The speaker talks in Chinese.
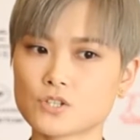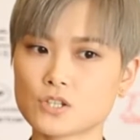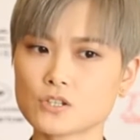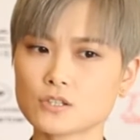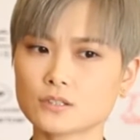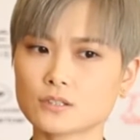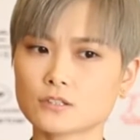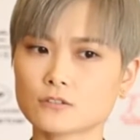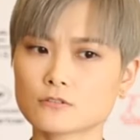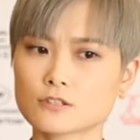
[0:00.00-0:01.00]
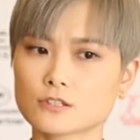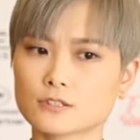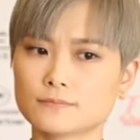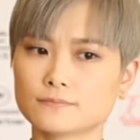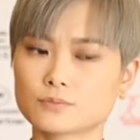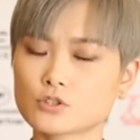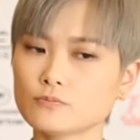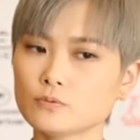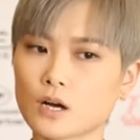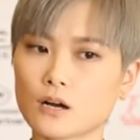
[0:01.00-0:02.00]
及时性的一些东西不
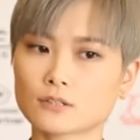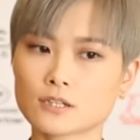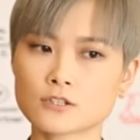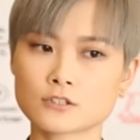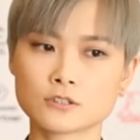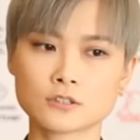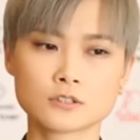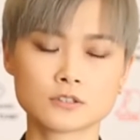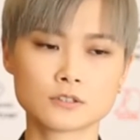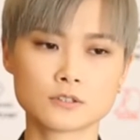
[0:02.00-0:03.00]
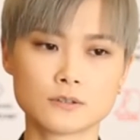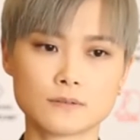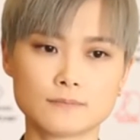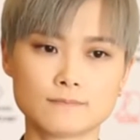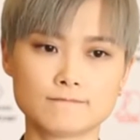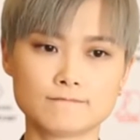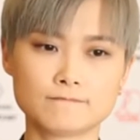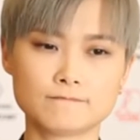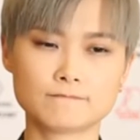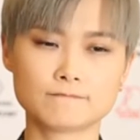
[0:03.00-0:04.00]
是不好，但是
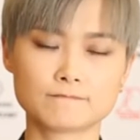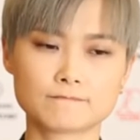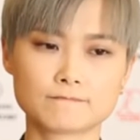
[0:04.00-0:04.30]
嗯。